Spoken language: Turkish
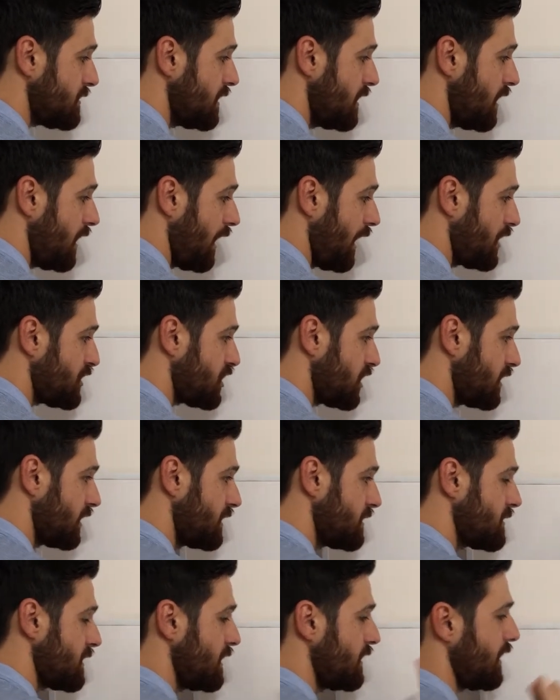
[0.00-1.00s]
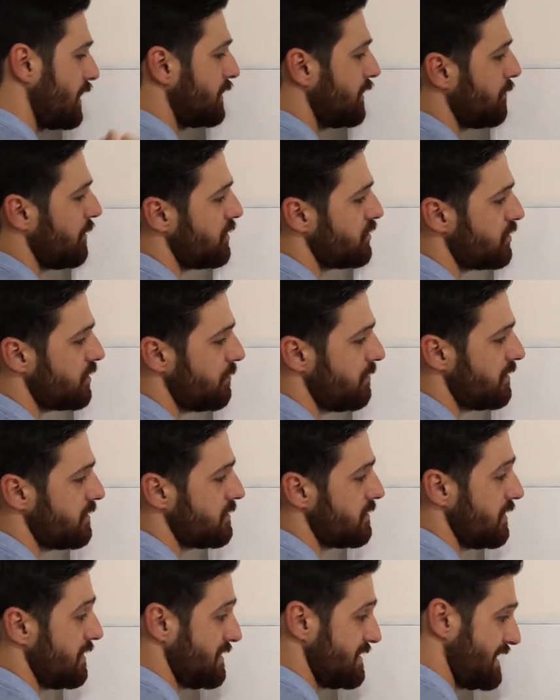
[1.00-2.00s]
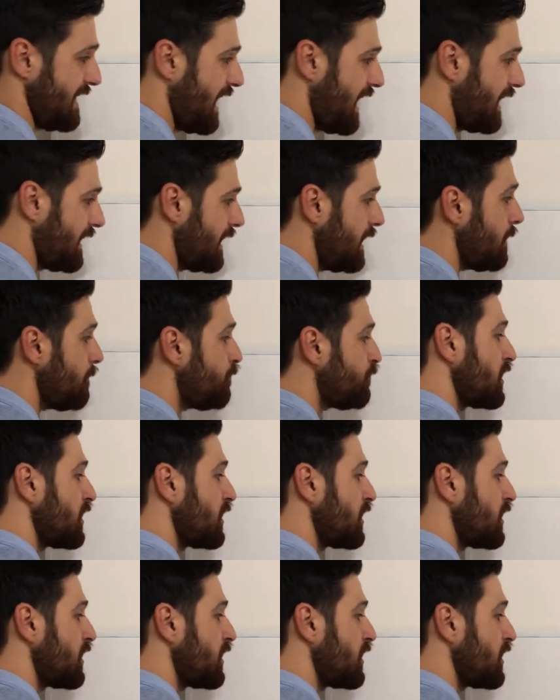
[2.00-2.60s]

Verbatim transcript: Aşağıdaki sayıdan da başlayabilirsiniz. Yani